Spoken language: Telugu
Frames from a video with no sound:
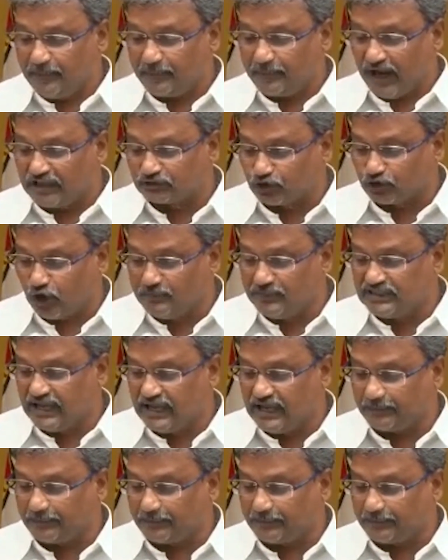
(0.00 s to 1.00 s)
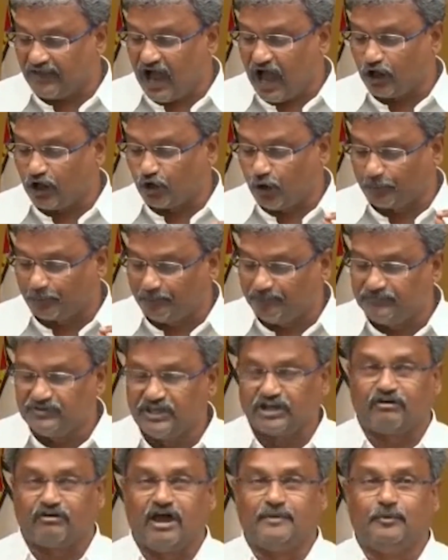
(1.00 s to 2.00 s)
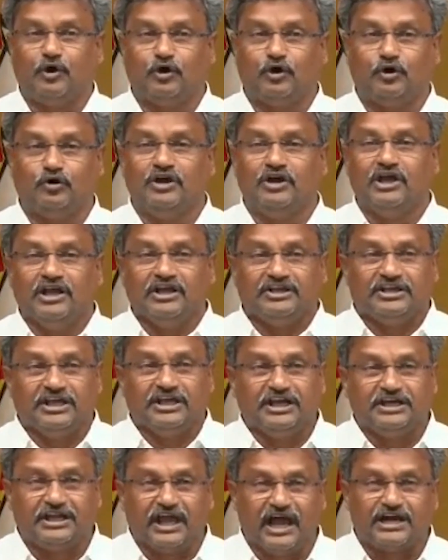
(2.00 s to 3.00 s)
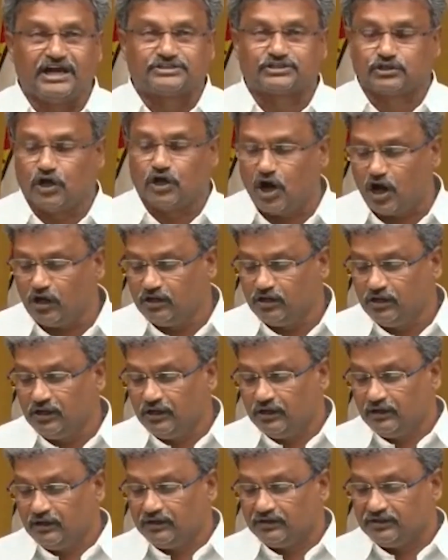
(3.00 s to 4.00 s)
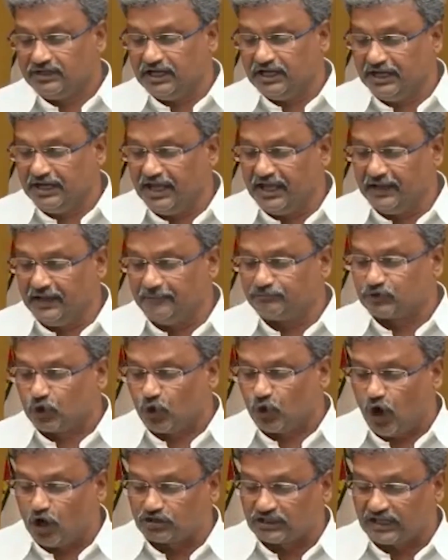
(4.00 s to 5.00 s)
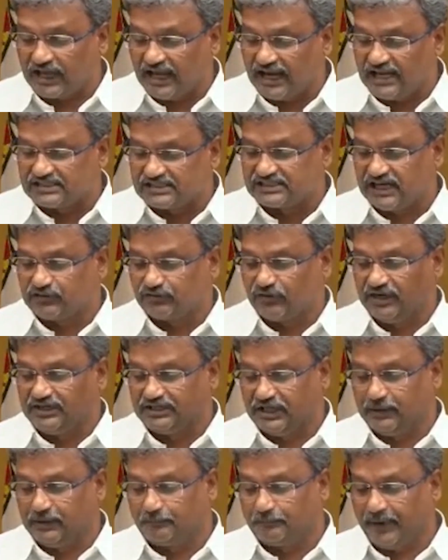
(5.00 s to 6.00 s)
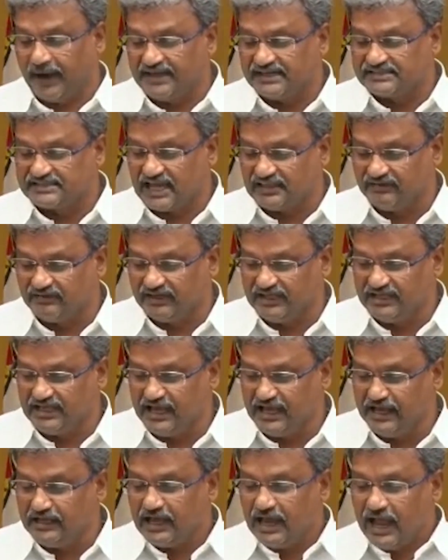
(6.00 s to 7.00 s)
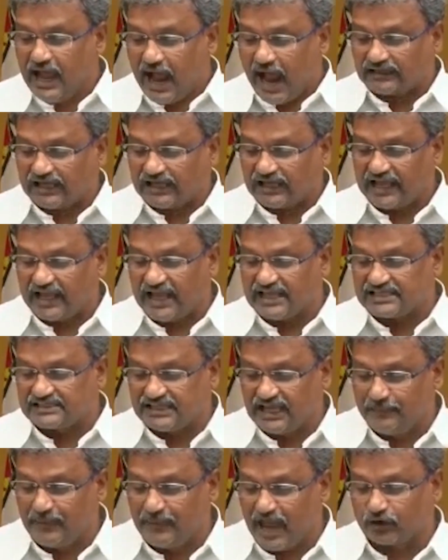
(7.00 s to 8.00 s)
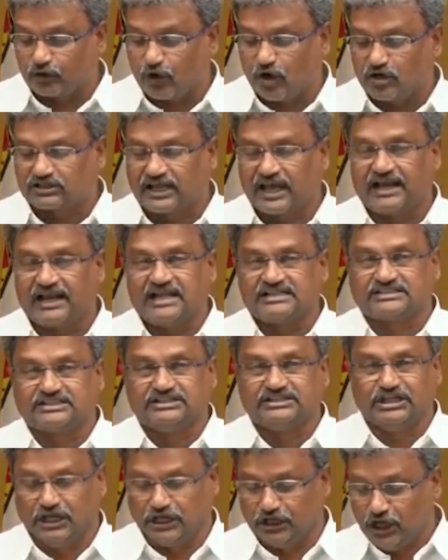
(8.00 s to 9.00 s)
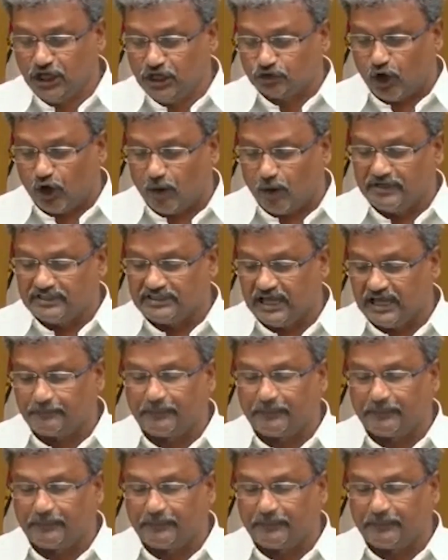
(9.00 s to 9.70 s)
ఏప్రిల్ తొమ్మిది పదహారు ఇరవై మూడు ఈ డేట్స్లో ఈడీ కోర్టుకు వెళ్లాల్సినటువంటి పైన చదివినాయి అట్లాగే సిబిఐ కోర్టుకు వెళ్లాల్సింది తొమ్మిది